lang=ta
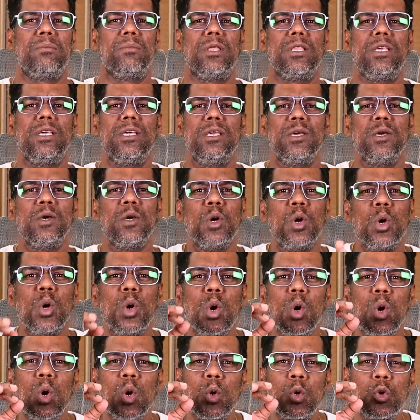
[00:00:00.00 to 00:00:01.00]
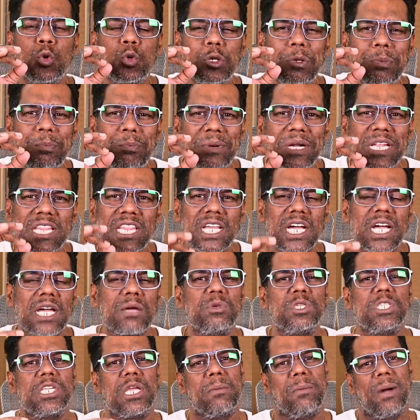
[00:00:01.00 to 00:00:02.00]
என்பது குறிப்பிடத்தக்க
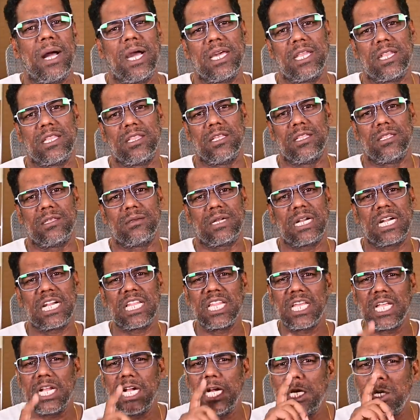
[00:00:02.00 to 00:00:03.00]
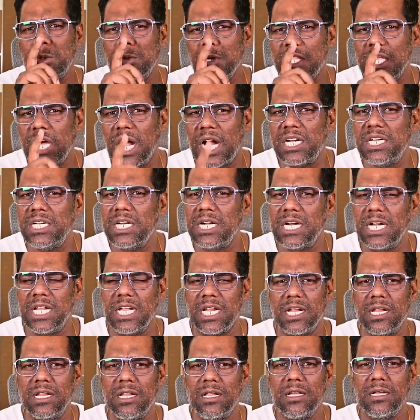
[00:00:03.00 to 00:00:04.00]
விஷயமாக இருந்தது கடந்த எழுபது
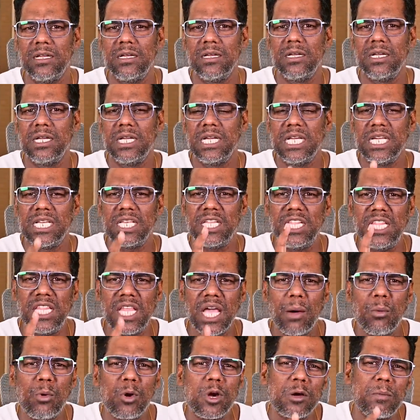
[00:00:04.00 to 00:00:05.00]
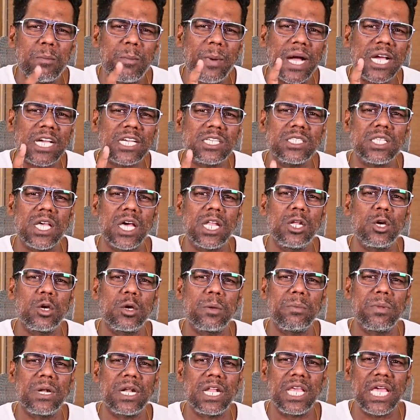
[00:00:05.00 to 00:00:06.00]
ஆண்டுகளில் இந்தியாவுக்கும்
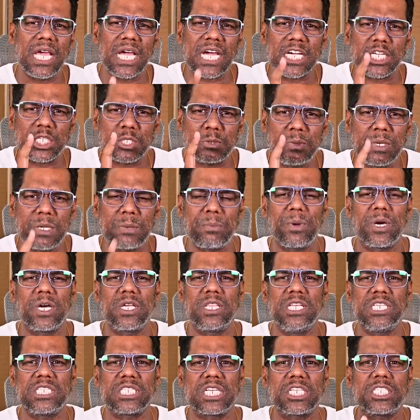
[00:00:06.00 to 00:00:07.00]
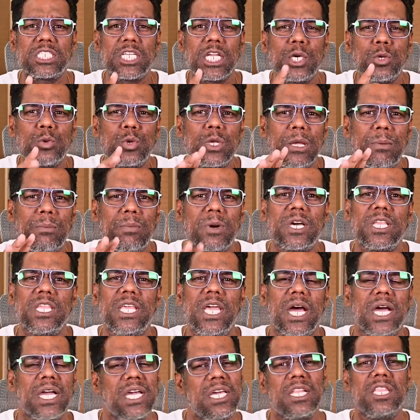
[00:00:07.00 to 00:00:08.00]
பாகிஸ்தானுக்கும் இடையே காஷ்மீர் பகுதி சர்ச்சைக்குரிய
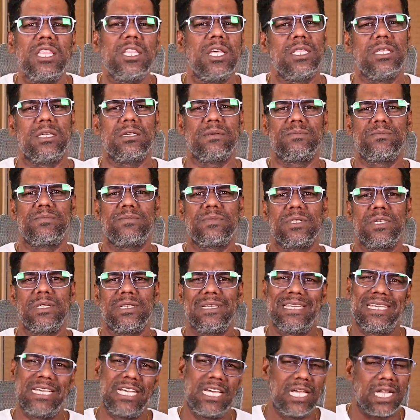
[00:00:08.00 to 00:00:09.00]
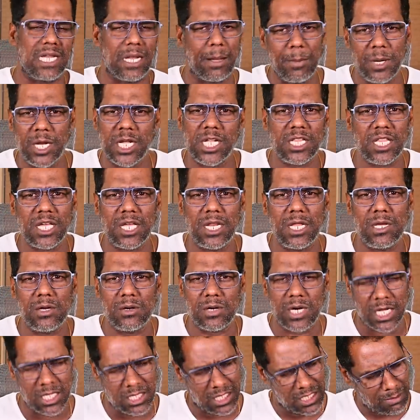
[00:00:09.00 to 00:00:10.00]
பகுதியாக இருந்தது நமக்கு
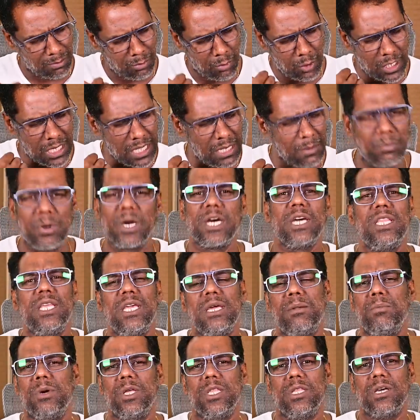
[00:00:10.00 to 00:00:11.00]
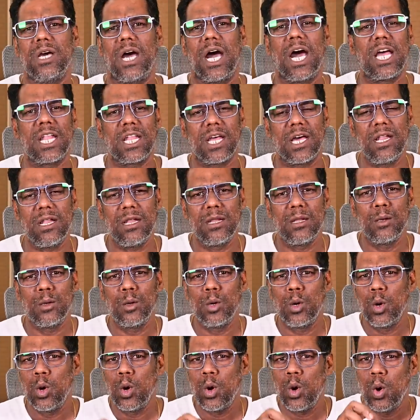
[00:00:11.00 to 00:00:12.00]
தெரியும் அது நம்மளுடைய பகுதி என்பது ஆனால்
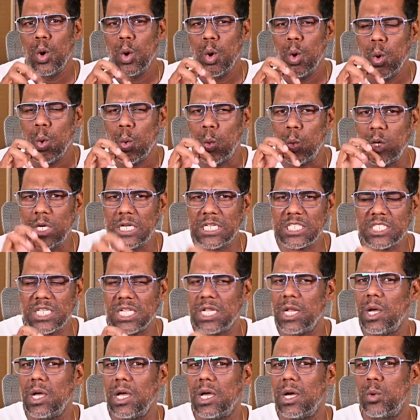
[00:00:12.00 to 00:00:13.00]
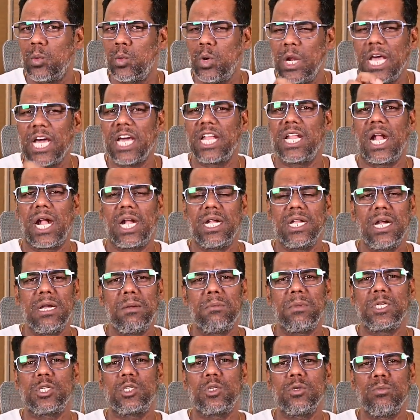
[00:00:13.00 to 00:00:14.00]
ஒரு சில உலக நாடுகள்
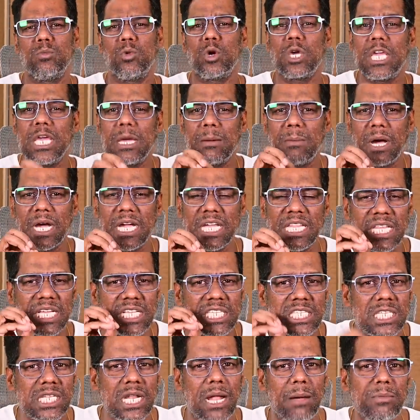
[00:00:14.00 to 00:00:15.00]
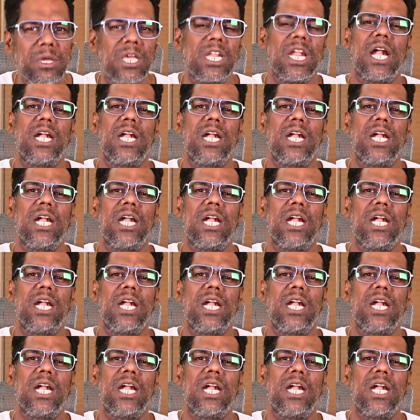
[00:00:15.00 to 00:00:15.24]
மற்றும் முக்கியமாக இந்த இஸ்லாமிய